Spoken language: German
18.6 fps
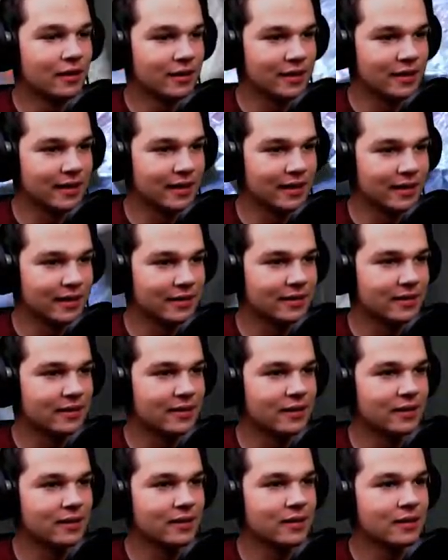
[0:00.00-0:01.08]
Okay.
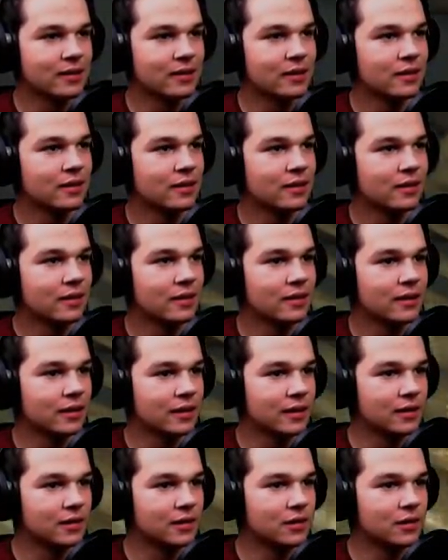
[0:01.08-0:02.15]
Hier
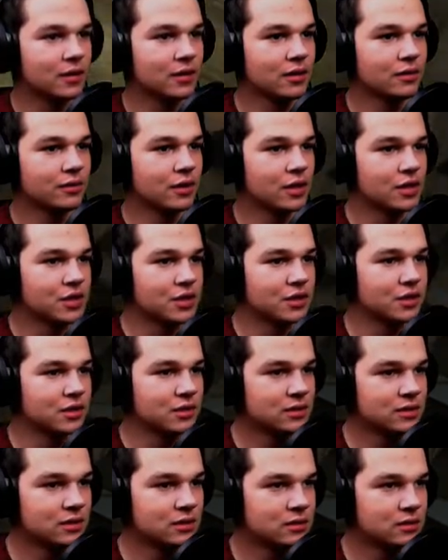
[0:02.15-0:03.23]
kann ich hoch.
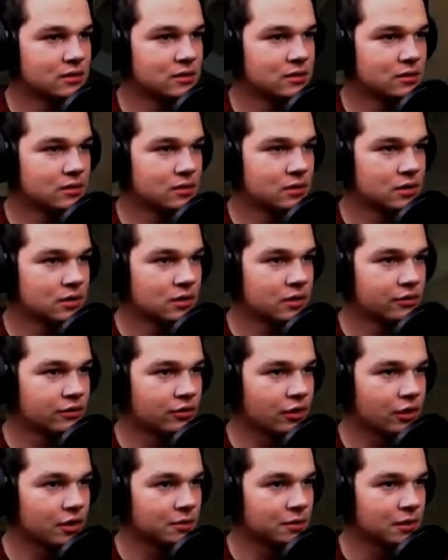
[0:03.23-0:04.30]
Wunderschön.
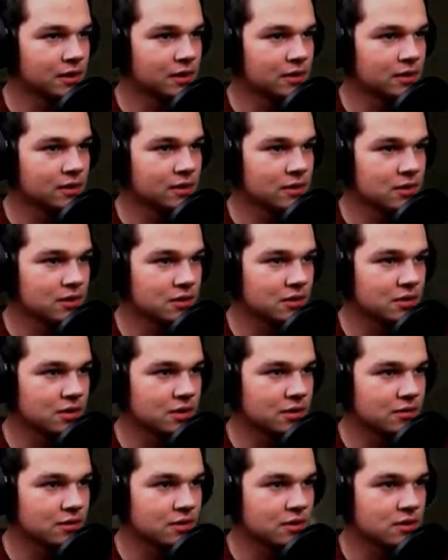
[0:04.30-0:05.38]
Freut mich
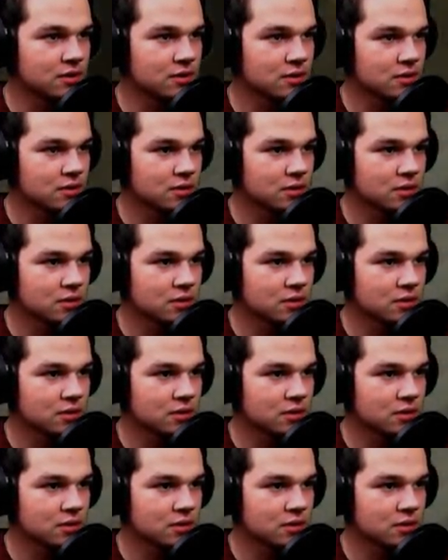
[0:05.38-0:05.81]
zutiefst.